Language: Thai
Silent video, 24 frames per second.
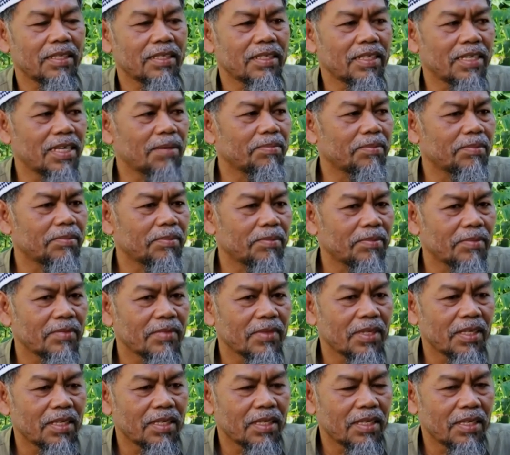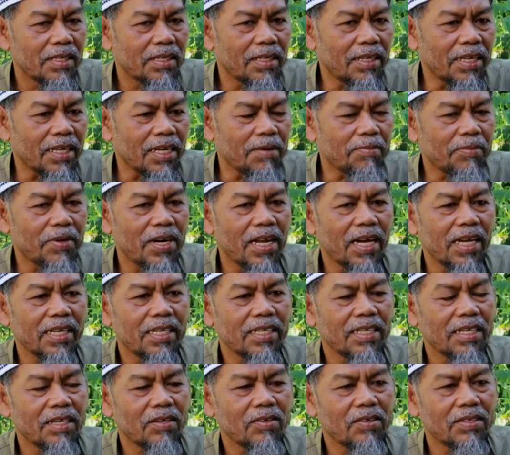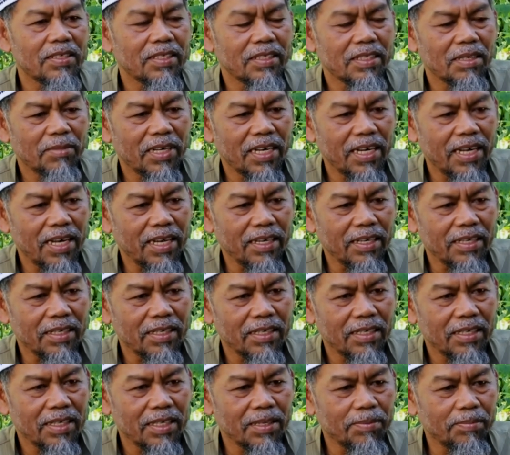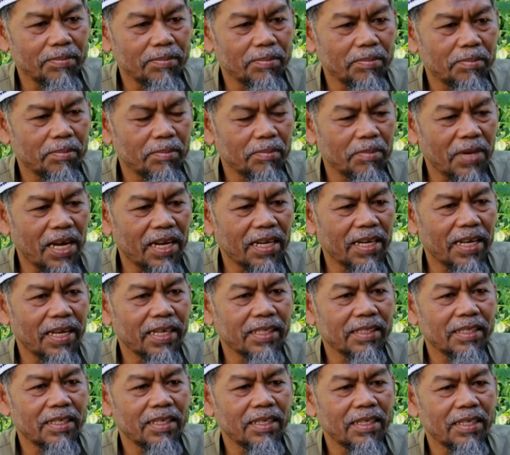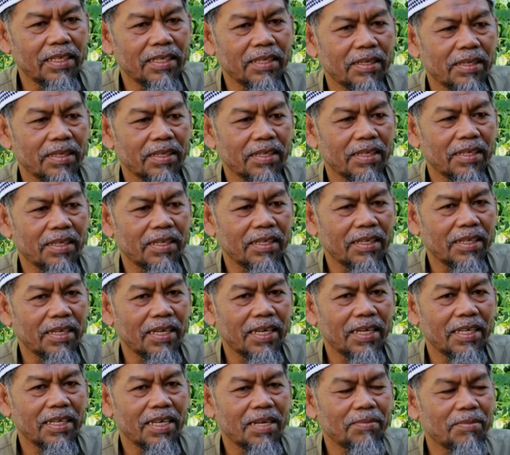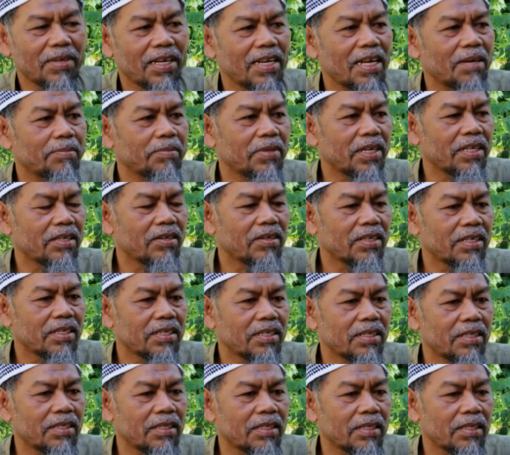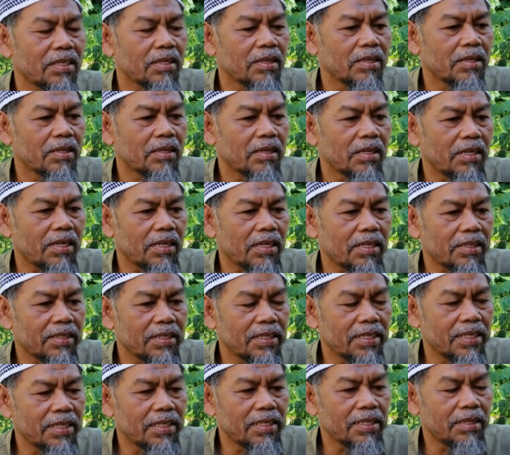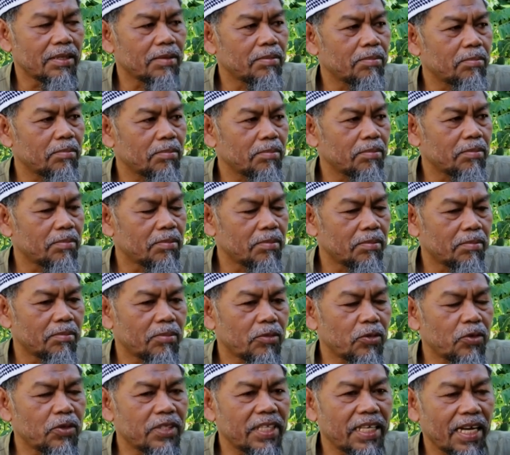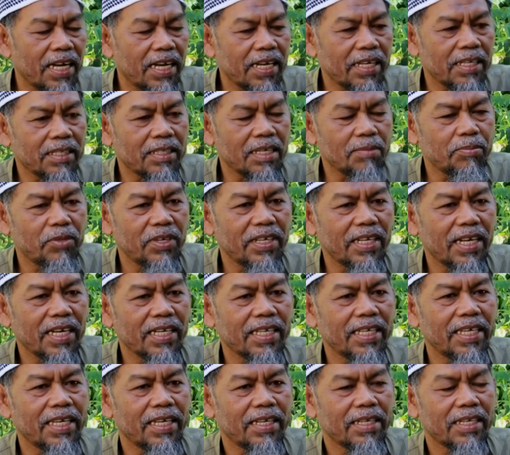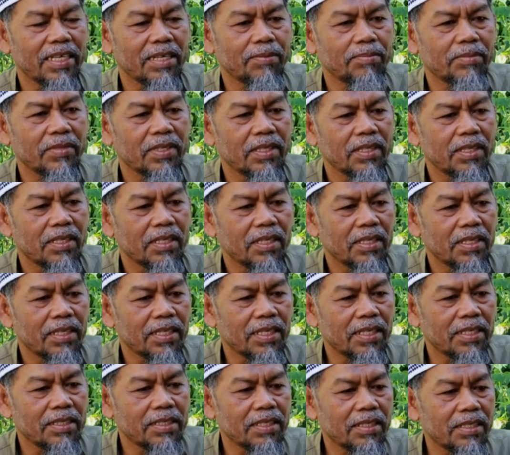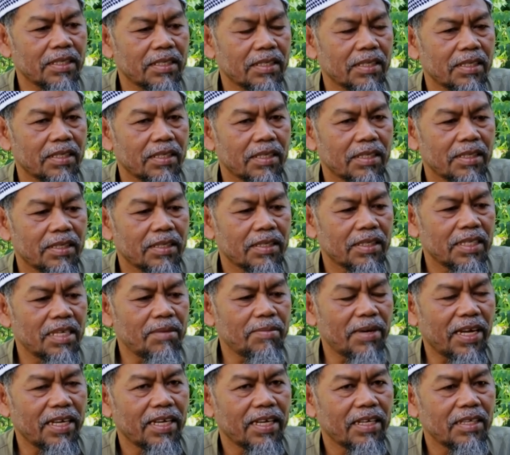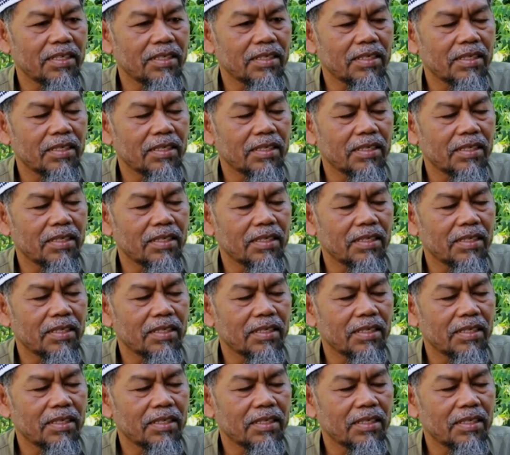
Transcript: เยี่ยมเด็กกำพร้าในนครศรีธรรมราชนะครับบ้านแรกที่ได้นำคณะไปก็คือที่หมู่ที่5ตำบลนาเคียนนะครับซึ่งที่บ้านนั้น